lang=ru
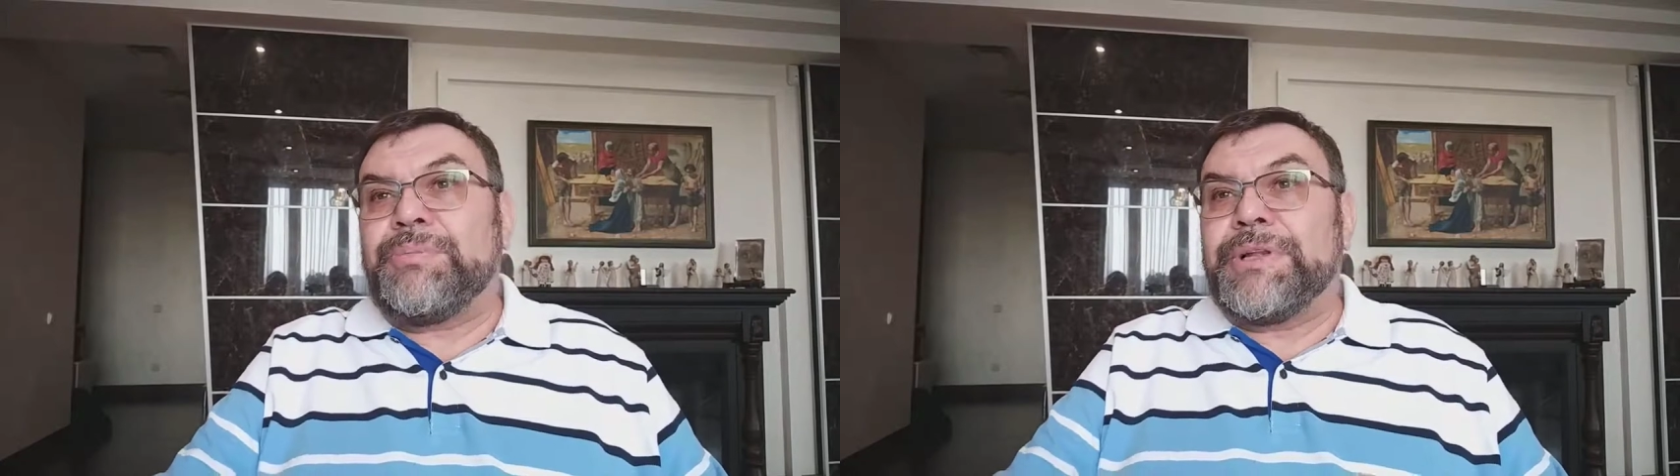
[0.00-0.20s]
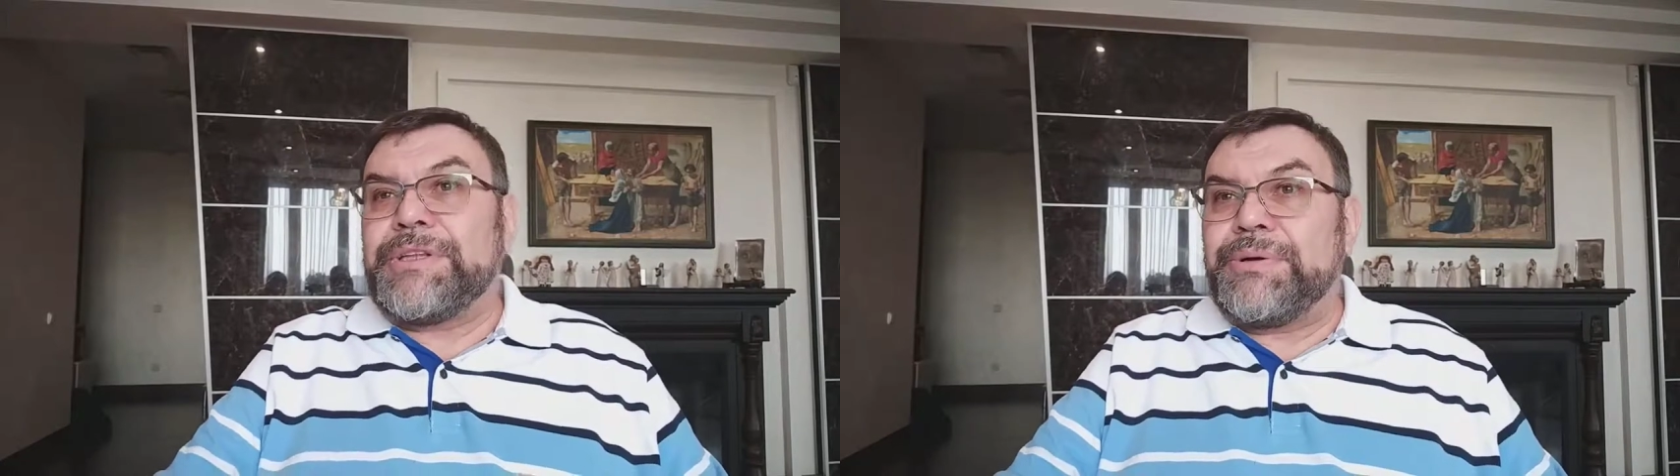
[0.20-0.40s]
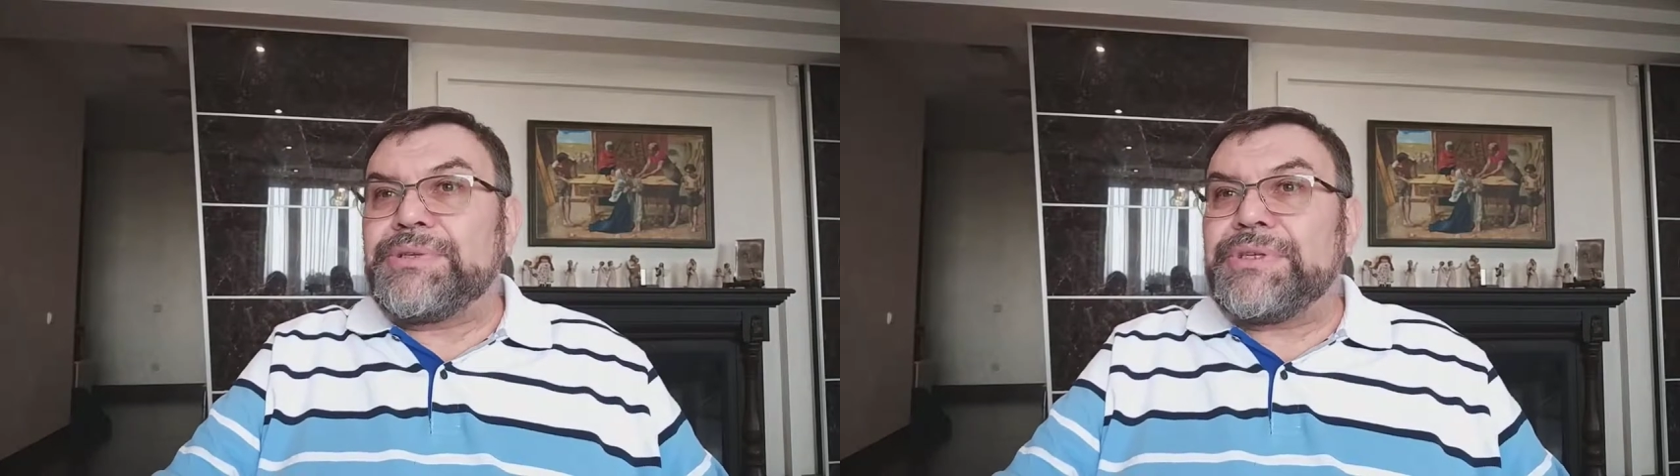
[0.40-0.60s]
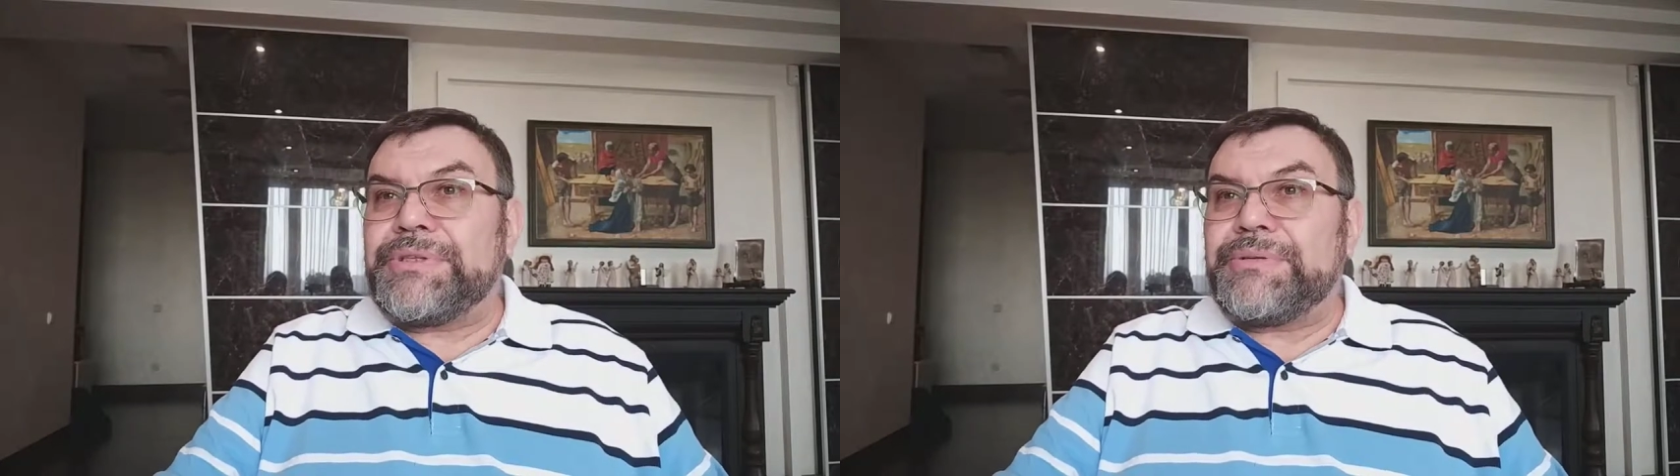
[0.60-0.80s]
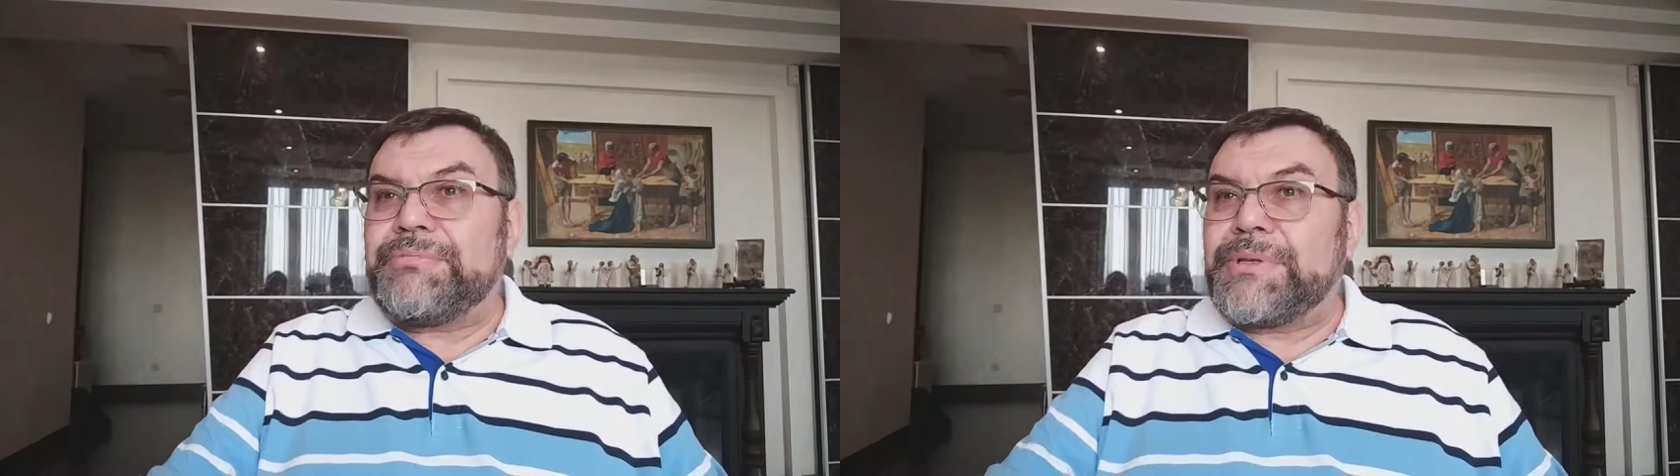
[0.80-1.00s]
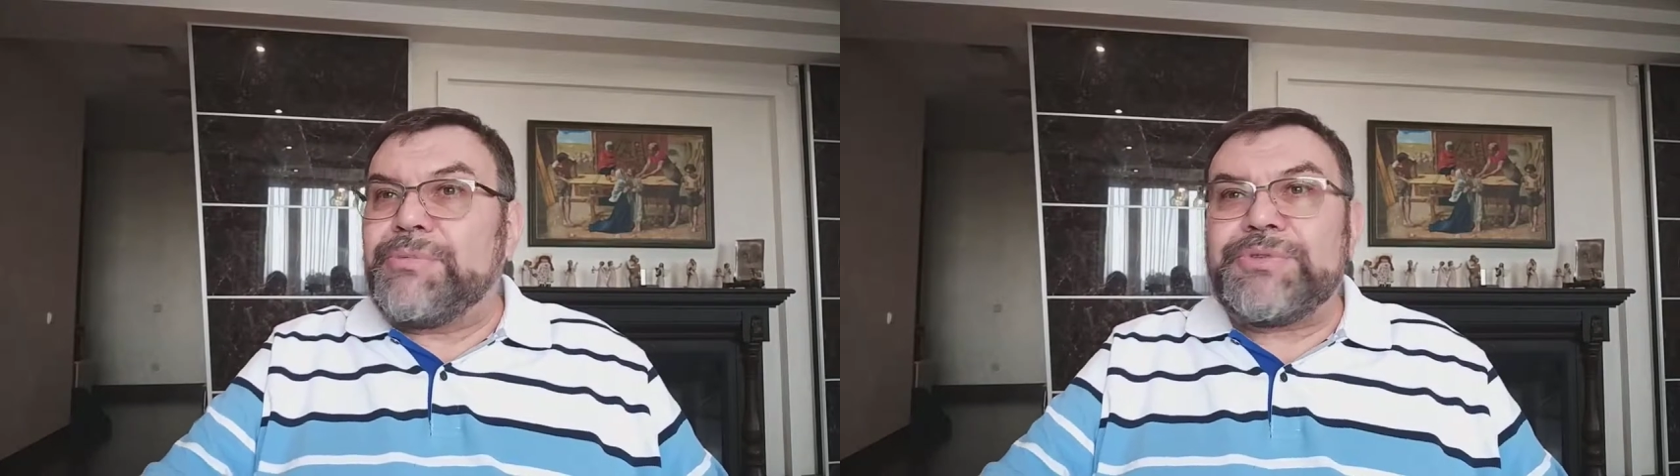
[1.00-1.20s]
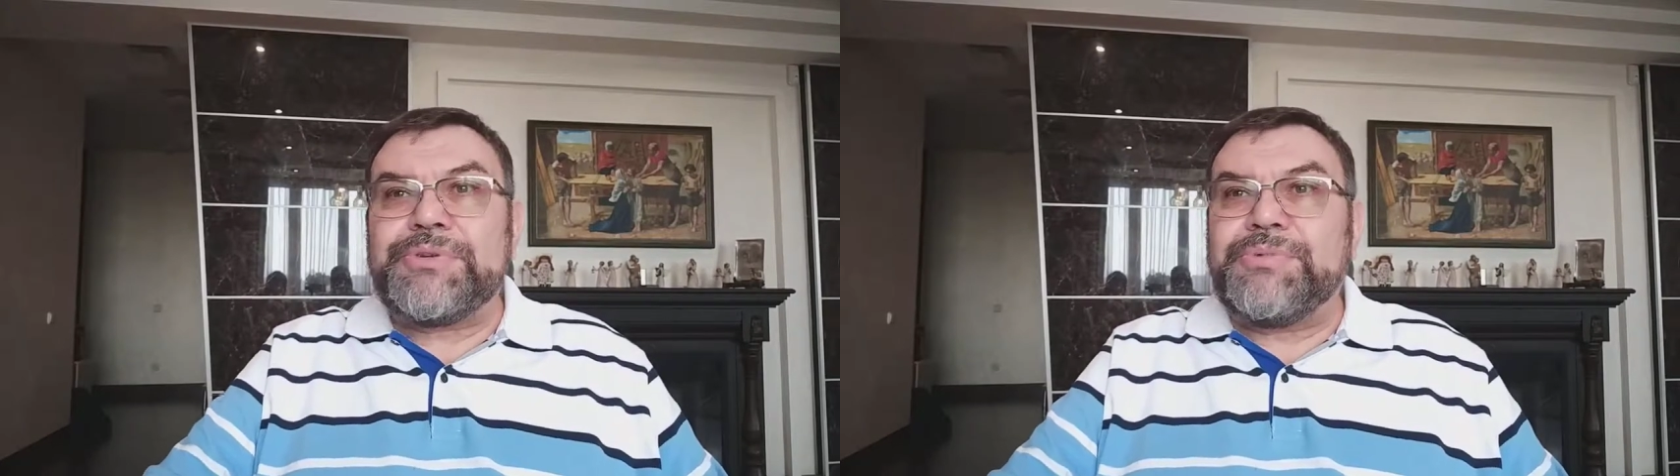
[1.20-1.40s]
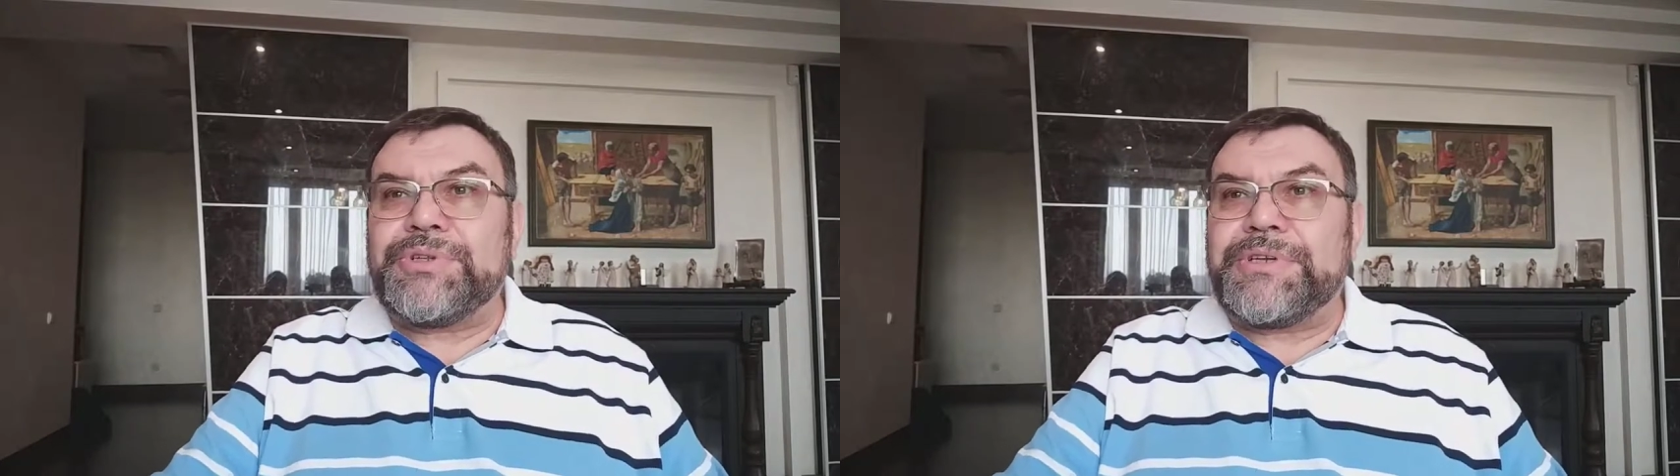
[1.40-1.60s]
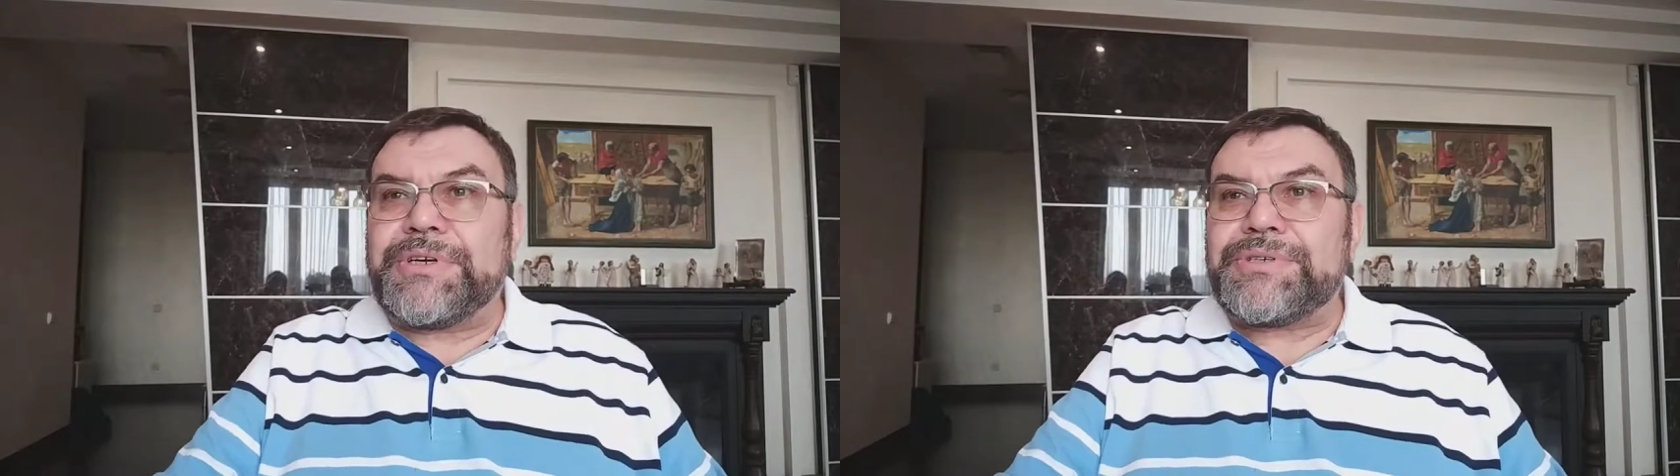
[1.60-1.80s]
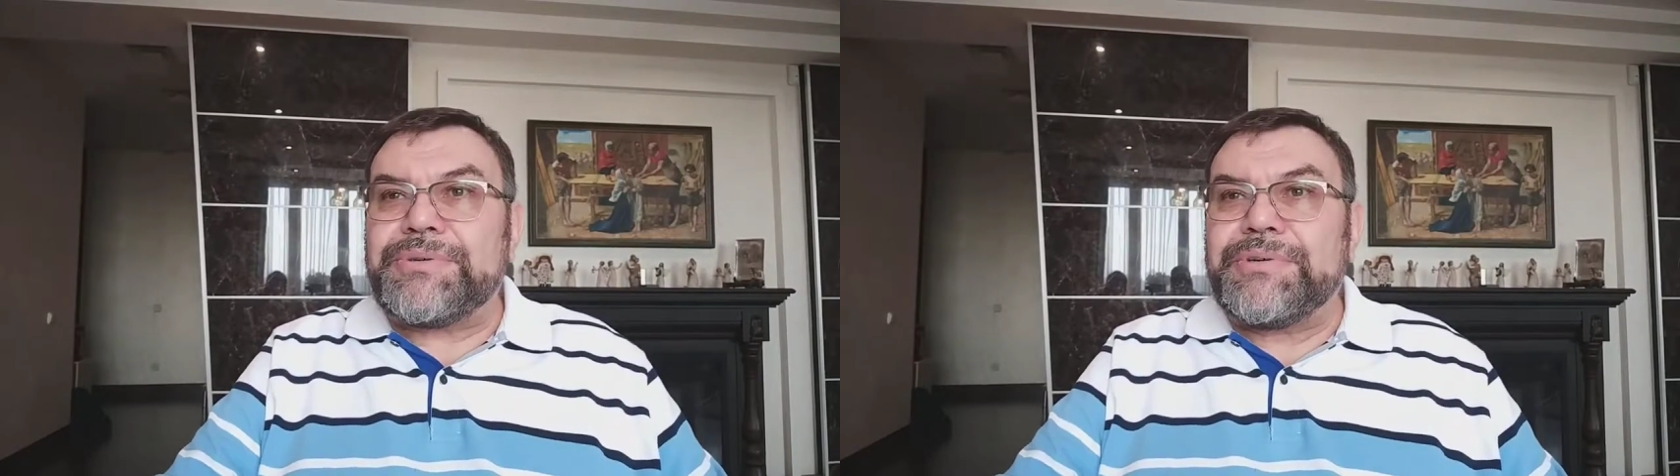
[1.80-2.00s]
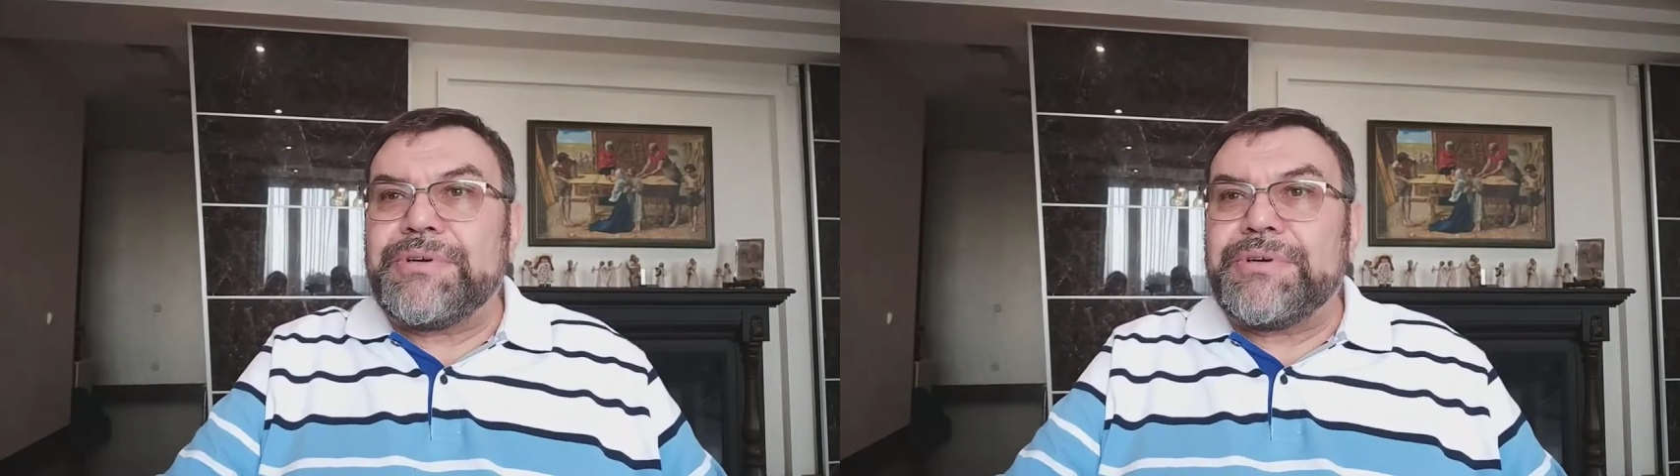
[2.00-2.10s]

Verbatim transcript: плодоносит, тому все будет хорошо.